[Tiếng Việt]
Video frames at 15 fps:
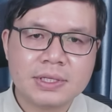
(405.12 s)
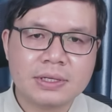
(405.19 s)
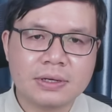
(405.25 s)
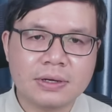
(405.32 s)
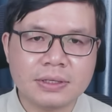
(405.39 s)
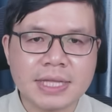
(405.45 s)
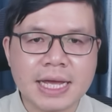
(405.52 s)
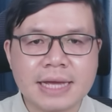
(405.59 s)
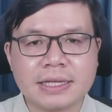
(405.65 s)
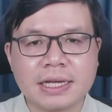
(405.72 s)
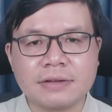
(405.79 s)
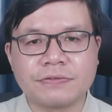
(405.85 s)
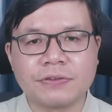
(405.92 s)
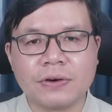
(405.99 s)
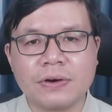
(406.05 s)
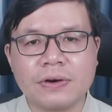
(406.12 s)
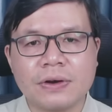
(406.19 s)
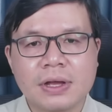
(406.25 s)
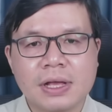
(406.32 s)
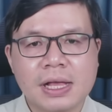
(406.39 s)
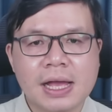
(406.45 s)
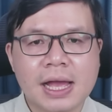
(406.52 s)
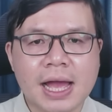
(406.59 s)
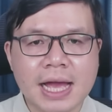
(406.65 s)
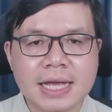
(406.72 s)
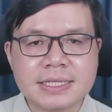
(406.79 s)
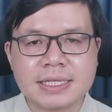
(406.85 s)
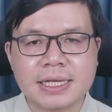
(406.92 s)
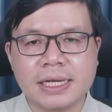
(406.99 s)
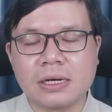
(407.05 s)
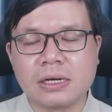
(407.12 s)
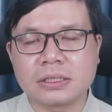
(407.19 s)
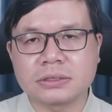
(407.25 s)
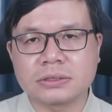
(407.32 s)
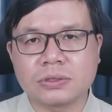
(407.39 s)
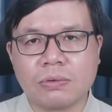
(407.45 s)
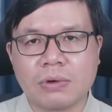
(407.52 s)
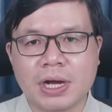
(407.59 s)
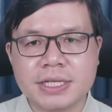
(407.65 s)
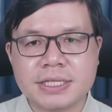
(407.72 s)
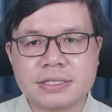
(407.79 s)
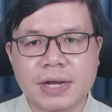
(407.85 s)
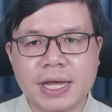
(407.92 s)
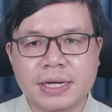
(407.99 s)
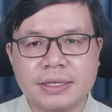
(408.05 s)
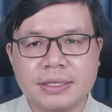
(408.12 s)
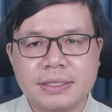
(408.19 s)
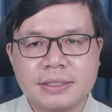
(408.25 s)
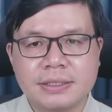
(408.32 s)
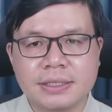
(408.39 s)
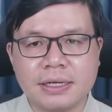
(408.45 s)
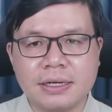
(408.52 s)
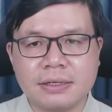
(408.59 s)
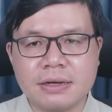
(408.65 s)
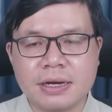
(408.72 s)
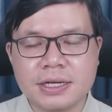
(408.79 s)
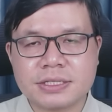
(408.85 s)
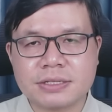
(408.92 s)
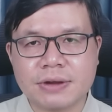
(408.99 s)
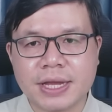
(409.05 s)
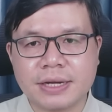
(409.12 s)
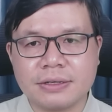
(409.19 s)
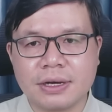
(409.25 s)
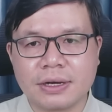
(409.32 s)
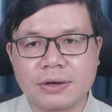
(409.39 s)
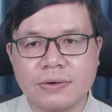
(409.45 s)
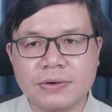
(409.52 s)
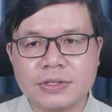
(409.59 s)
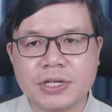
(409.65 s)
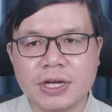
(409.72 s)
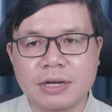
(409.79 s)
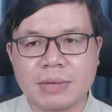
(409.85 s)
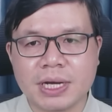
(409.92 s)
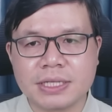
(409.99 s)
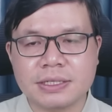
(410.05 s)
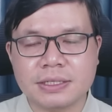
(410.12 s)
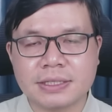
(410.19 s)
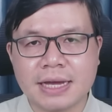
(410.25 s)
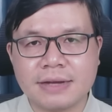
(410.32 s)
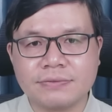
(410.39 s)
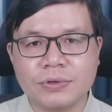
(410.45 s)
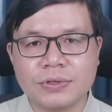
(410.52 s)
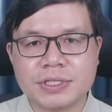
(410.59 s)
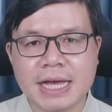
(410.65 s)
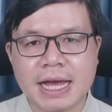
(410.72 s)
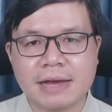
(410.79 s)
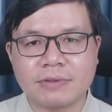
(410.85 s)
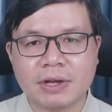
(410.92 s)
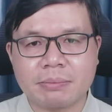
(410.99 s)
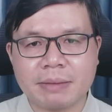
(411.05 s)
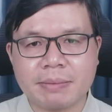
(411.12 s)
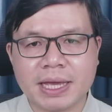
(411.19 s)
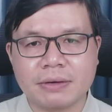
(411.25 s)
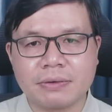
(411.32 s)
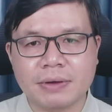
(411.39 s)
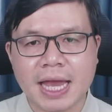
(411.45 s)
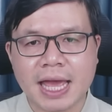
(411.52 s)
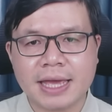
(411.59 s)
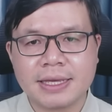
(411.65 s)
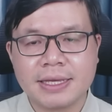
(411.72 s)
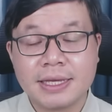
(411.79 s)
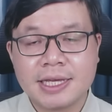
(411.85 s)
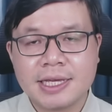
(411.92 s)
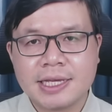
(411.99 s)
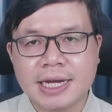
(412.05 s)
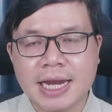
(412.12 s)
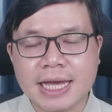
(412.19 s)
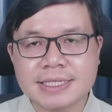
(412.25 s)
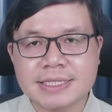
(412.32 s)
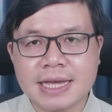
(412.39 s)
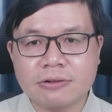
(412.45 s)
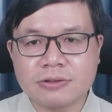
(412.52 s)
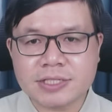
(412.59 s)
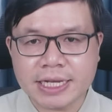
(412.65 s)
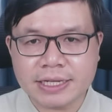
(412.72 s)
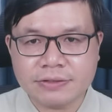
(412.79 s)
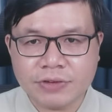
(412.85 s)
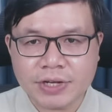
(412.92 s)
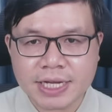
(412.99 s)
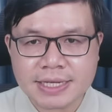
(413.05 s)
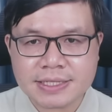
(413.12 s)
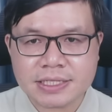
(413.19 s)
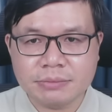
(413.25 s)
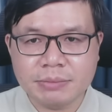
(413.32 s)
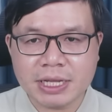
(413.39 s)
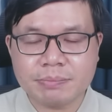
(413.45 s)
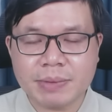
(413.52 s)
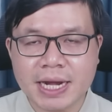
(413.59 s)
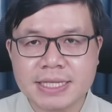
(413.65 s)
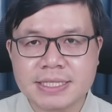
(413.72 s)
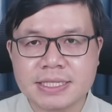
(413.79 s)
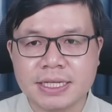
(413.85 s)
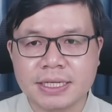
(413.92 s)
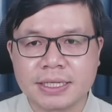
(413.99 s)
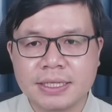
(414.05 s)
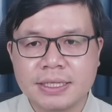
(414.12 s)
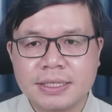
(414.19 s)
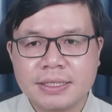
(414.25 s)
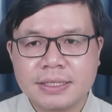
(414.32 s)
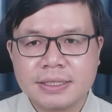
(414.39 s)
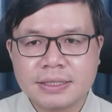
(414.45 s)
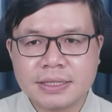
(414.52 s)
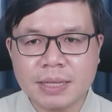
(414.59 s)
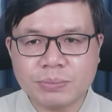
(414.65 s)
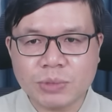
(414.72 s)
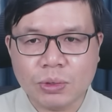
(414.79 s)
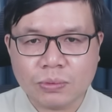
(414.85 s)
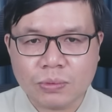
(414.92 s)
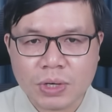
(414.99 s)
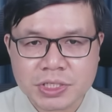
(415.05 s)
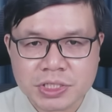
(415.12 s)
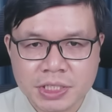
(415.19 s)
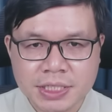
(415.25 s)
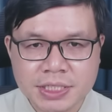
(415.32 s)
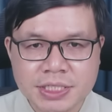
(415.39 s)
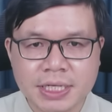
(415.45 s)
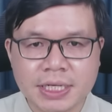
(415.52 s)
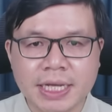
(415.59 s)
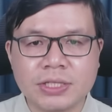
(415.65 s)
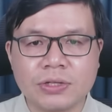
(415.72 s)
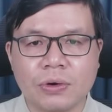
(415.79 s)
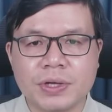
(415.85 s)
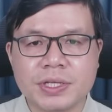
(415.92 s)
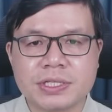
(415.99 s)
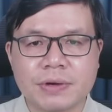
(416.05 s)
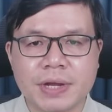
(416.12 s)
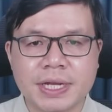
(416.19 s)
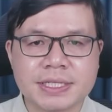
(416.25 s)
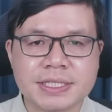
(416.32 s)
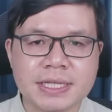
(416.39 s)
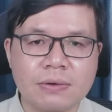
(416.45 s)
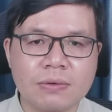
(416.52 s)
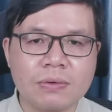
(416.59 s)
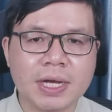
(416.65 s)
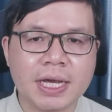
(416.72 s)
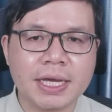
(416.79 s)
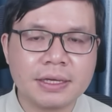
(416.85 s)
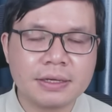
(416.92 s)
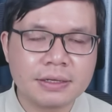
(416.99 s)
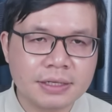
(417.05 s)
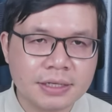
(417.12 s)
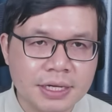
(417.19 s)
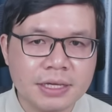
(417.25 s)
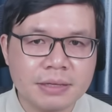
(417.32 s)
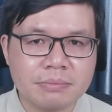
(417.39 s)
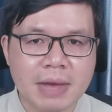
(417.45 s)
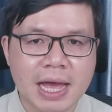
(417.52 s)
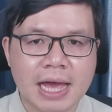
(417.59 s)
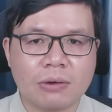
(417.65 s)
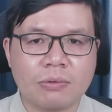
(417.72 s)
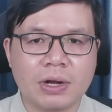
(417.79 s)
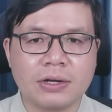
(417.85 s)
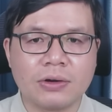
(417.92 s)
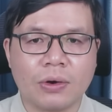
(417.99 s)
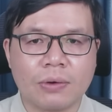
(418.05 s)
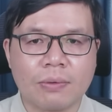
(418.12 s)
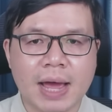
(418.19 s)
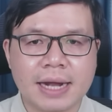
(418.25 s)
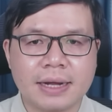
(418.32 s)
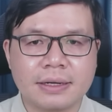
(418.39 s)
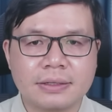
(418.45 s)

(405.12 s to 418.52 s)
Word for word: Còn tại thành phố Ashkelon của Israel thì lực lượng Israel được hỗ trợ bởi trực thăng vũ trang và máy bay không lái đã giao tranh với các chiến binh Palestine, tiếp tục cuộc chiến trên lãnh thổ Israel sau cái khi mà quân nổi loạn